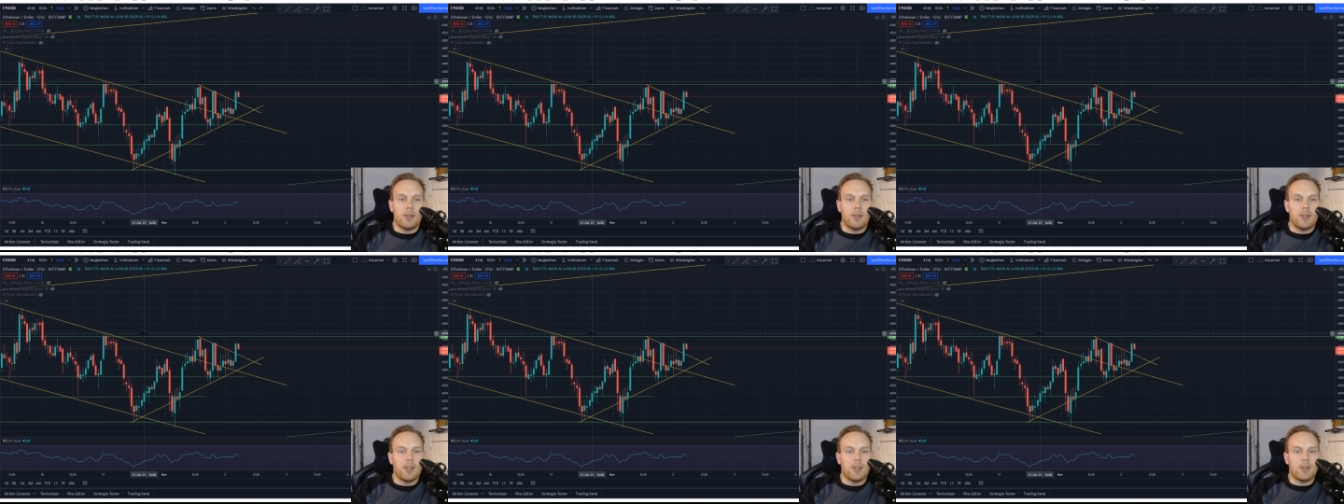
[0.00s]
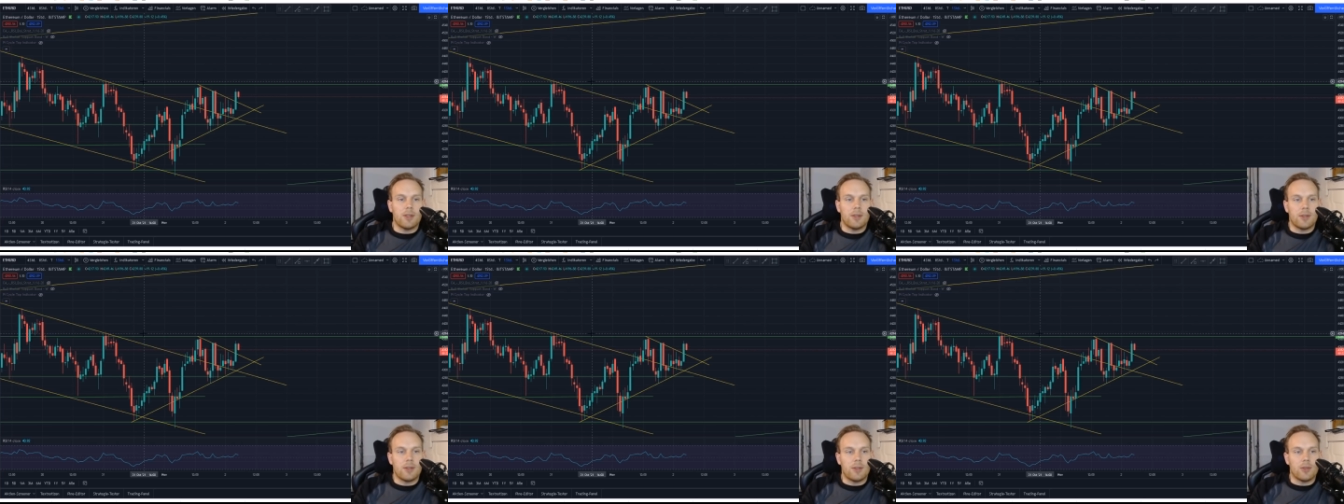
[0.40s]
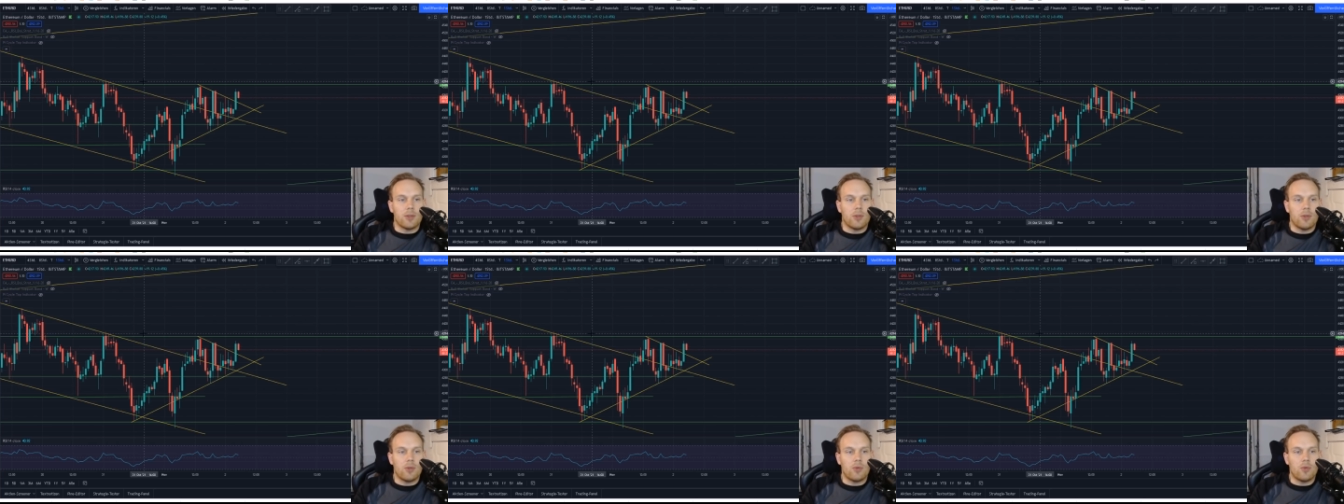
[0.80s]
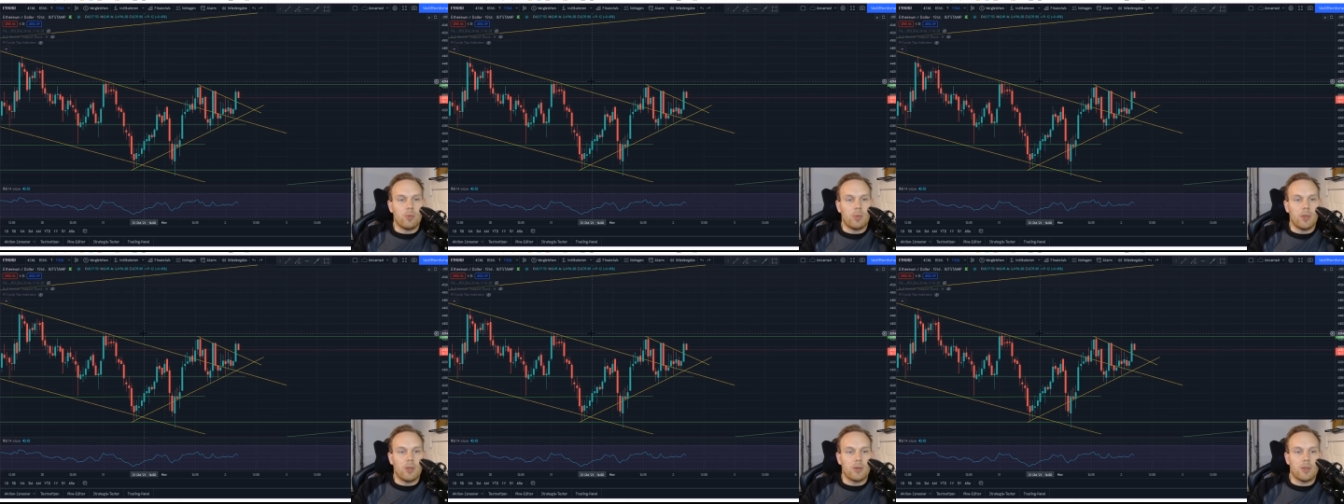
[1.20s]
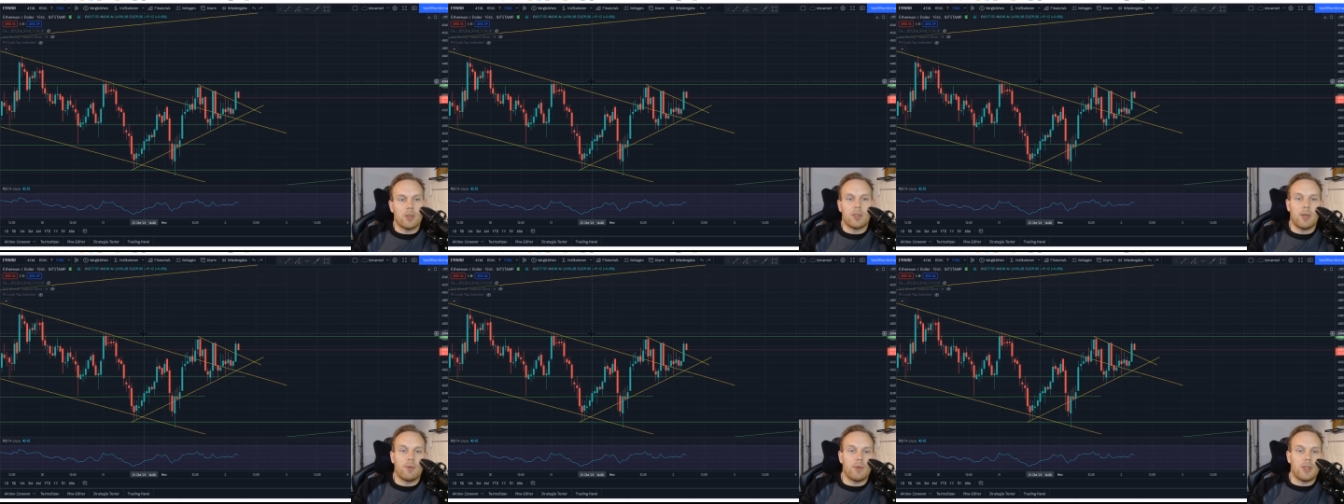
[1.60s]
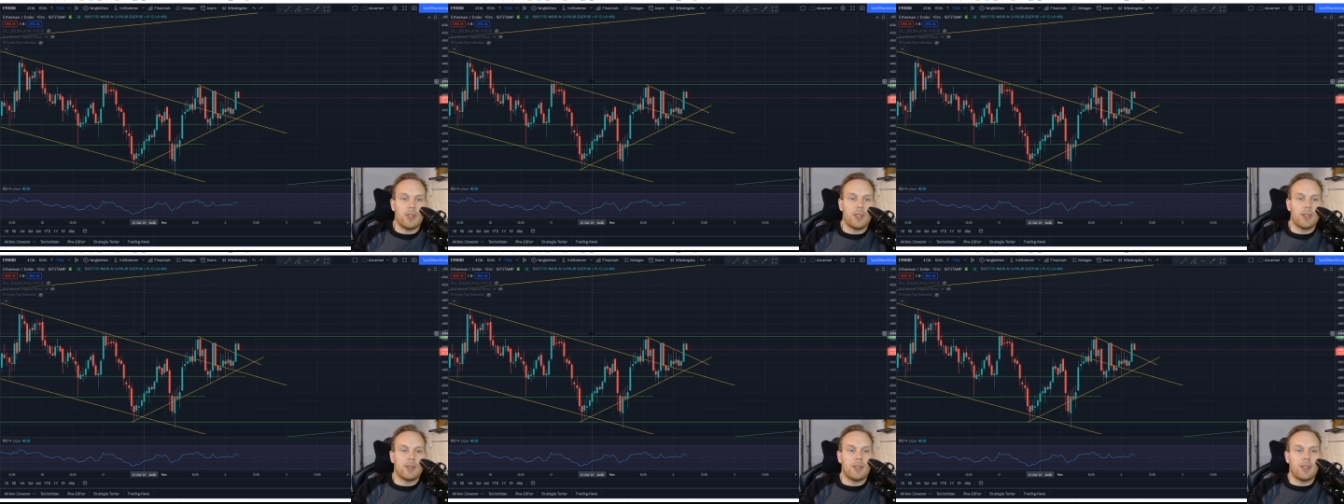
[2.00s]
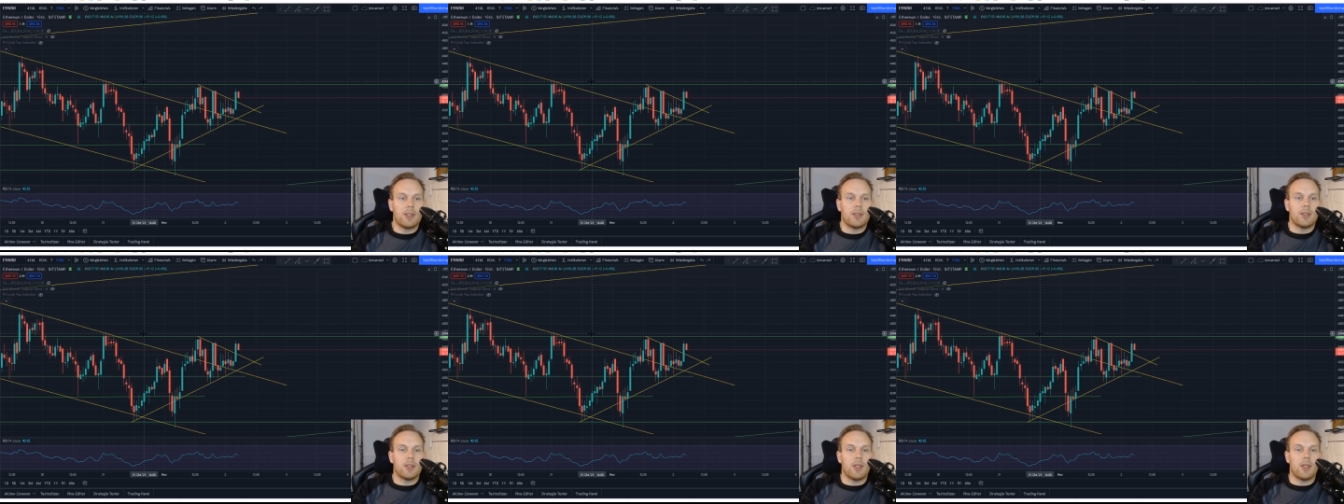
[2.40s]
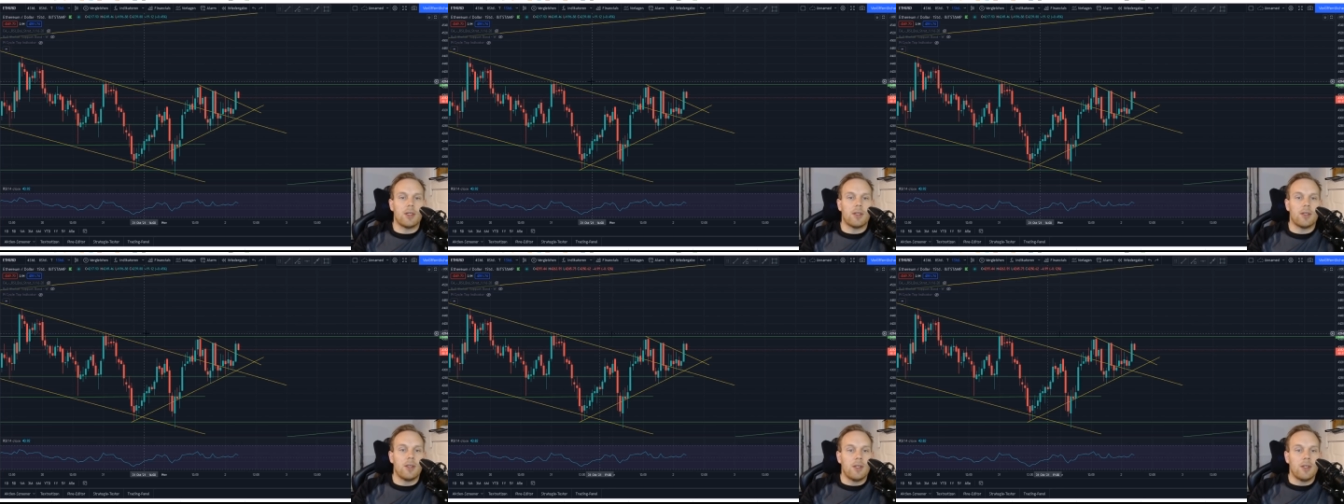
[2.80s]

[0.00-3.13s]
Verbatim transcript: jetzt sieht es super aus. Das haben wir die ganzen letzten Tage